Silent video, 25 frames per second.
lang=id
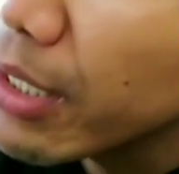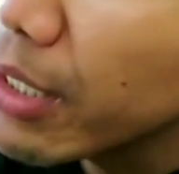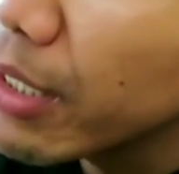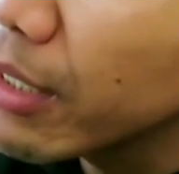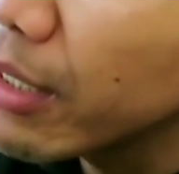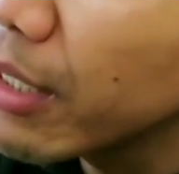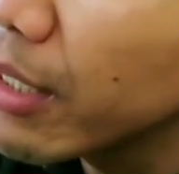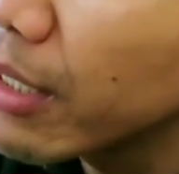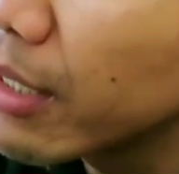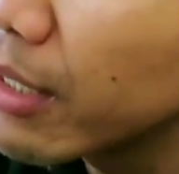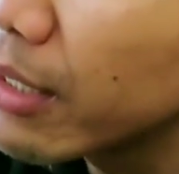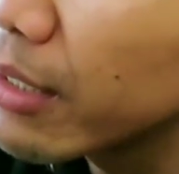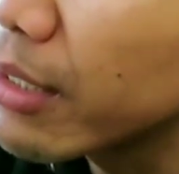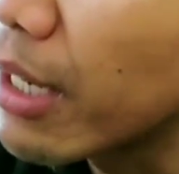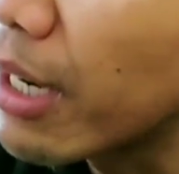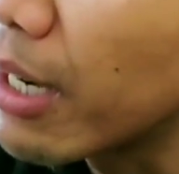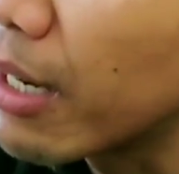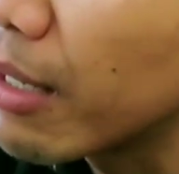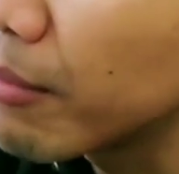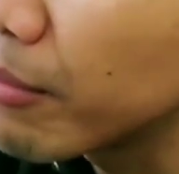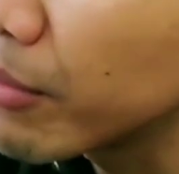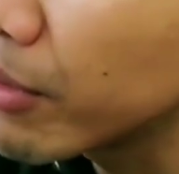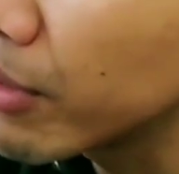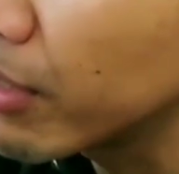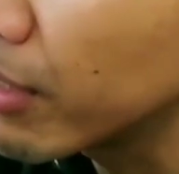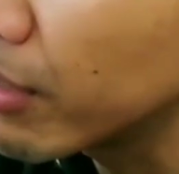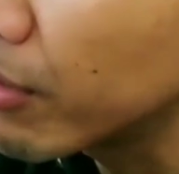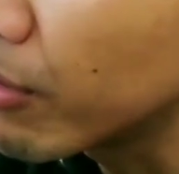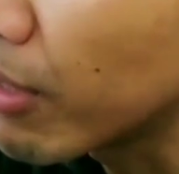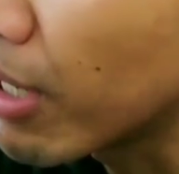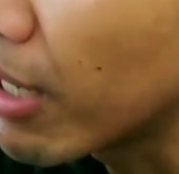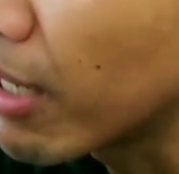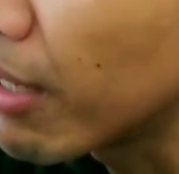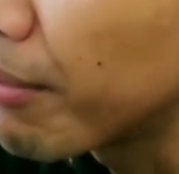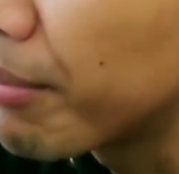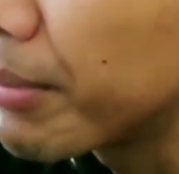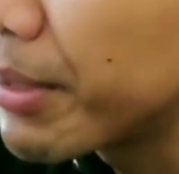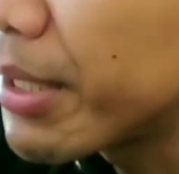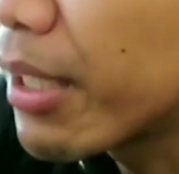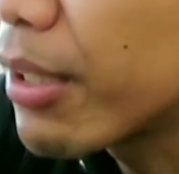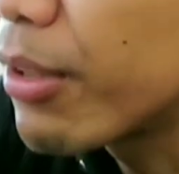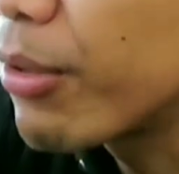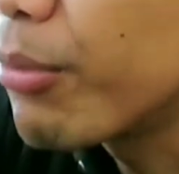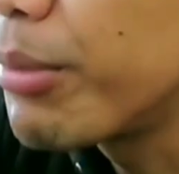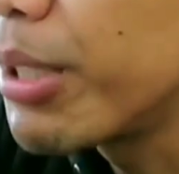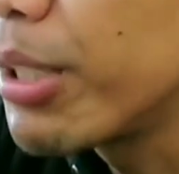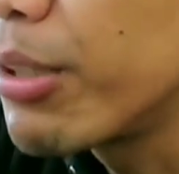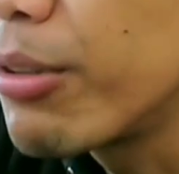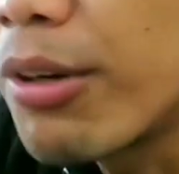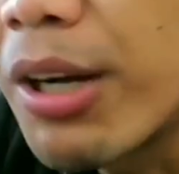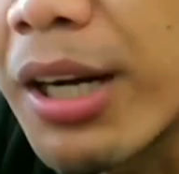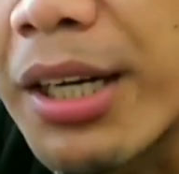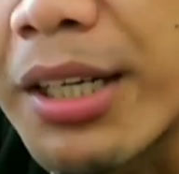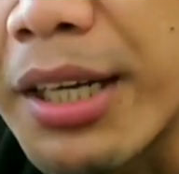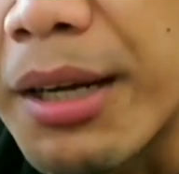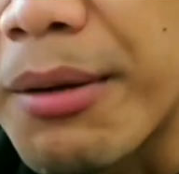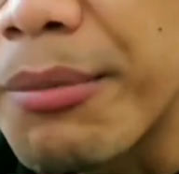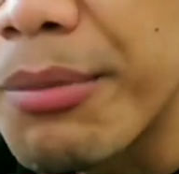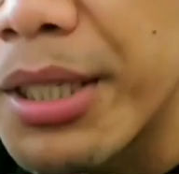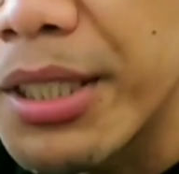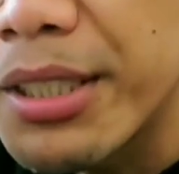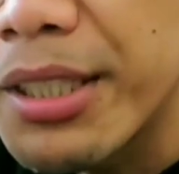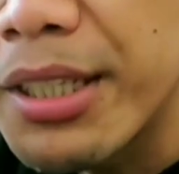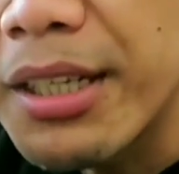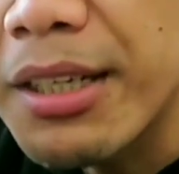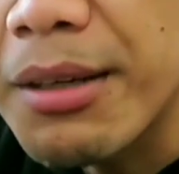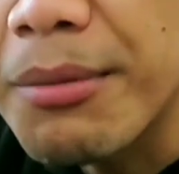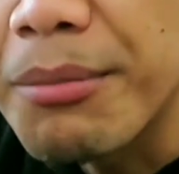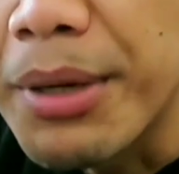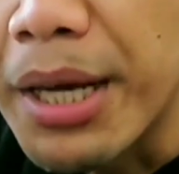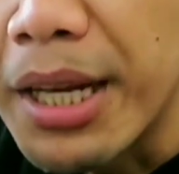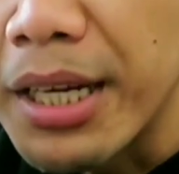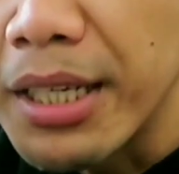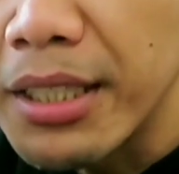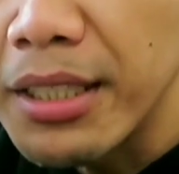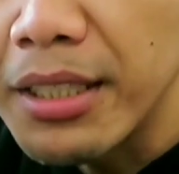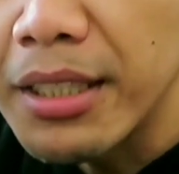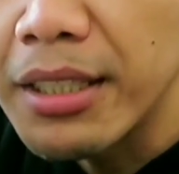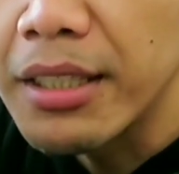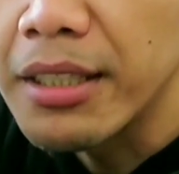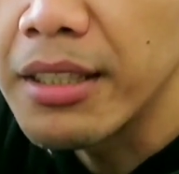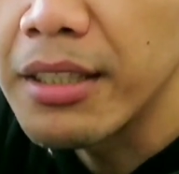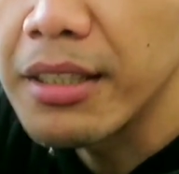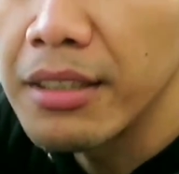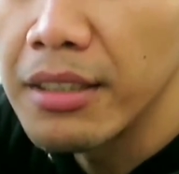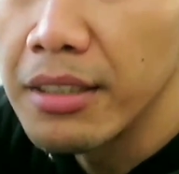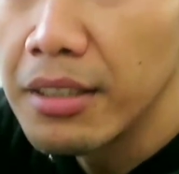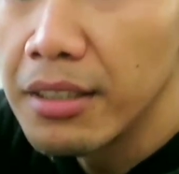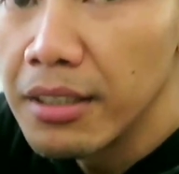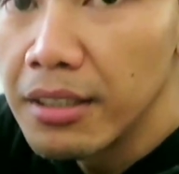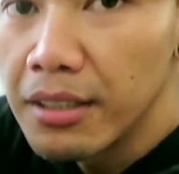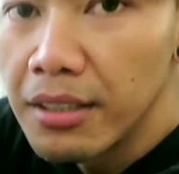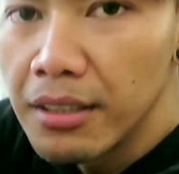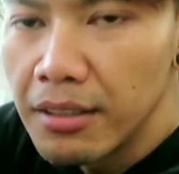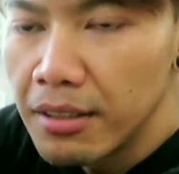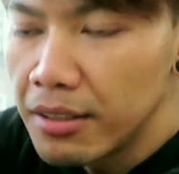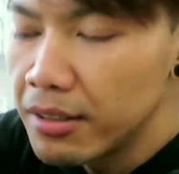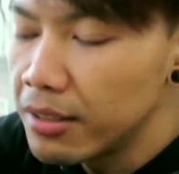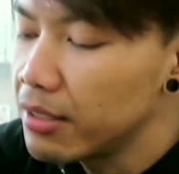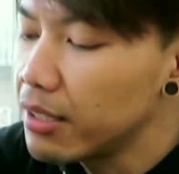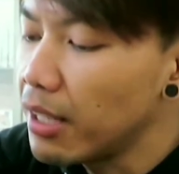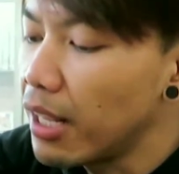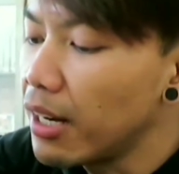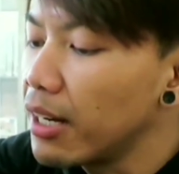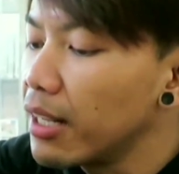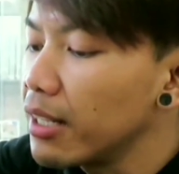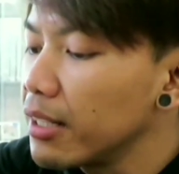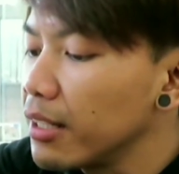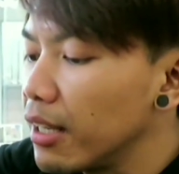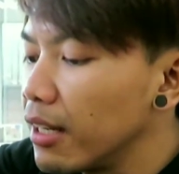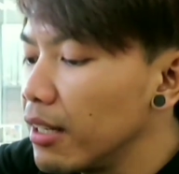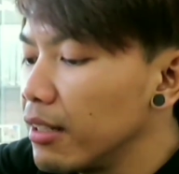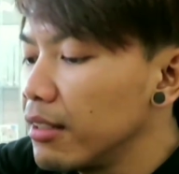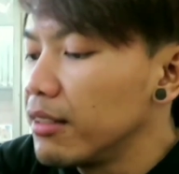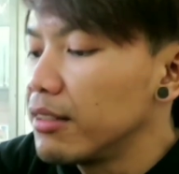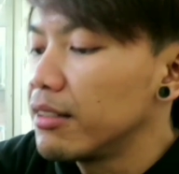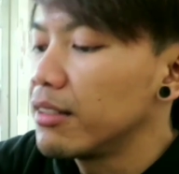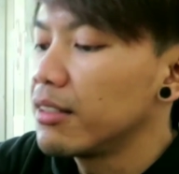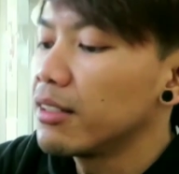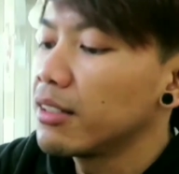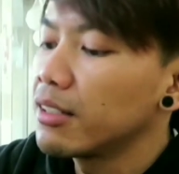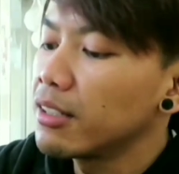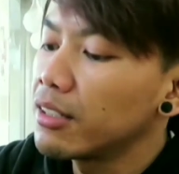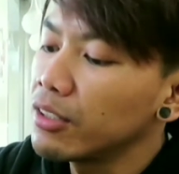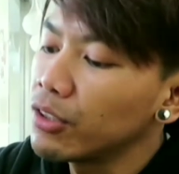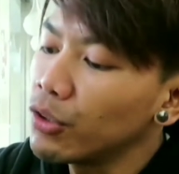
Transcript: barang ini dalam kurang lebih satu minggu nggak diambil, dia kembali ke sananya.